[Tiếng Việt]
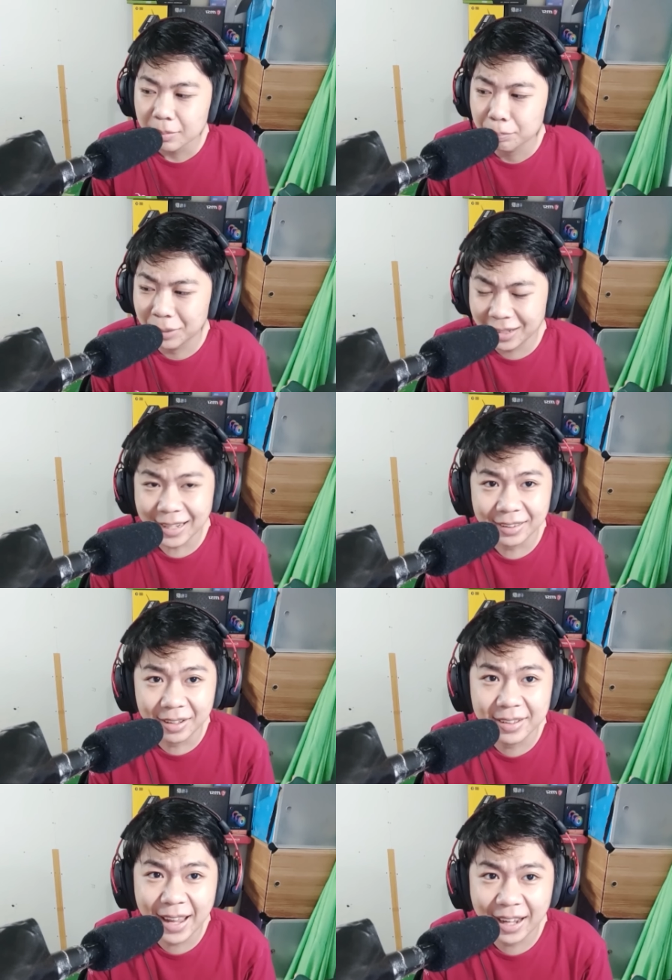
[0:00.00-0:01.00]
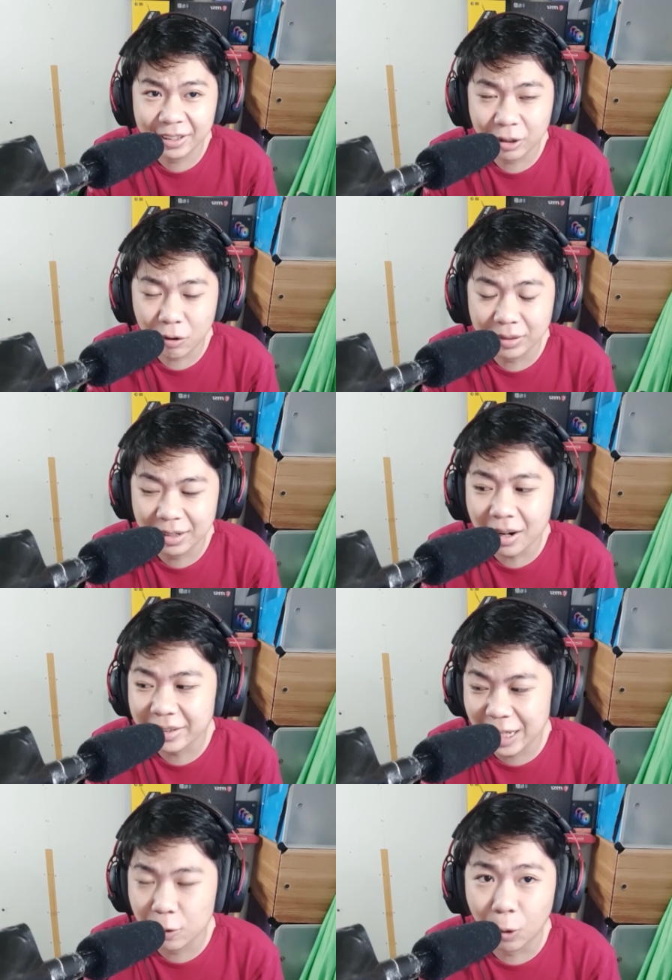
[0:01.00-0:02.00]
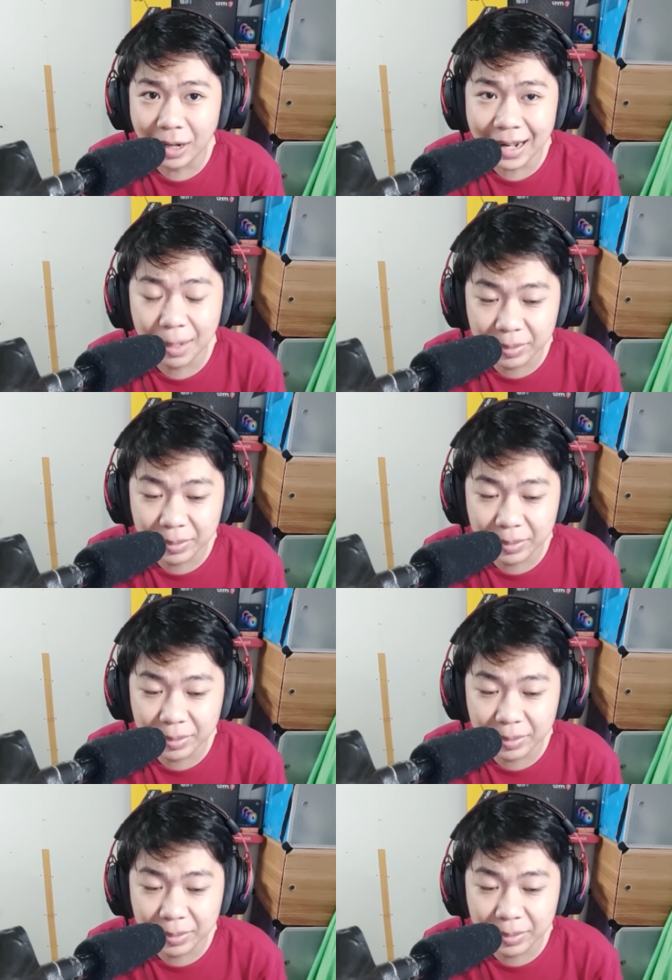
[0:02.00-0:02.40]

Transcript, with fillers: mình đã dành thời gian cho con này rất là nhiều khoảng 2 năm